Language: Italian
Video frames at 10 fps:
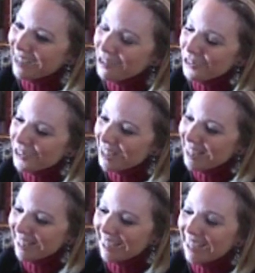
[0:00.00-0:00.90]
la
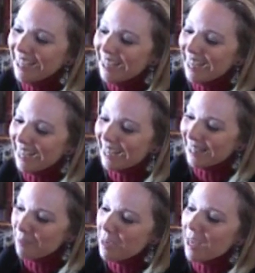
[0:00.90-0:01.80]
consegna a,
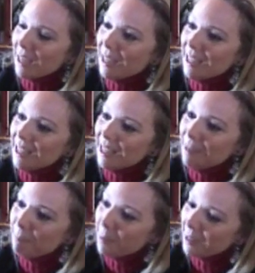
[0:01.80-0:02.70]
a, Damiani.
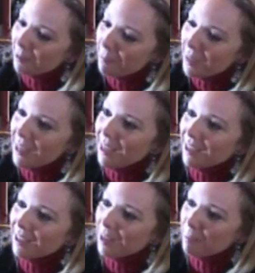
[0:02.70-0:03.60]
Mm, per
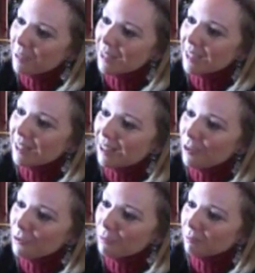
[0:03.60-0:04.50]
me eh,
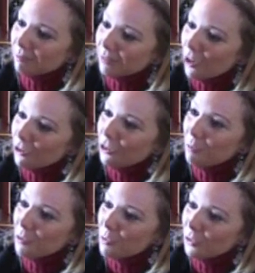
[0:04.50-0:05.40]
rappresenta un
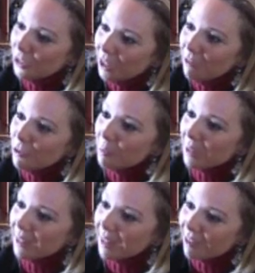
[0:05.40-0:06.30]
ottimo motivo
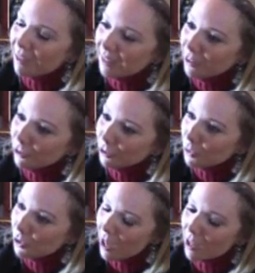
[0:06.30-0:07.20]
per andare avanti con
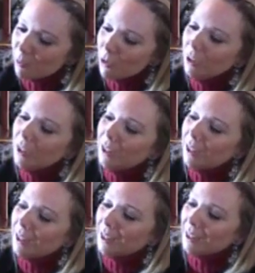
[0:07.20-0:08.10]
entusiasmo
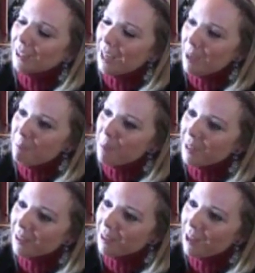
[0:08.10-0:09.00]
eh, e
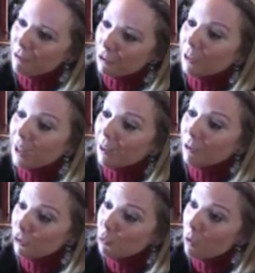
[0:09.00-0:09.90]
per affrontare
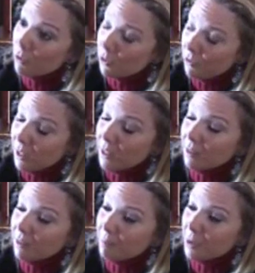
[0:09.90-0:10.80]
così nuove
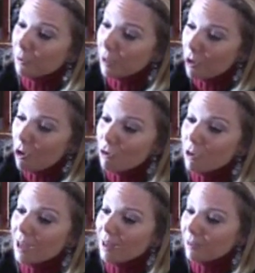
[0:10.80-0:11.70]
sfide. Per una
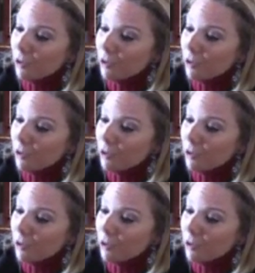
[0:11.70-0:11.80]
donna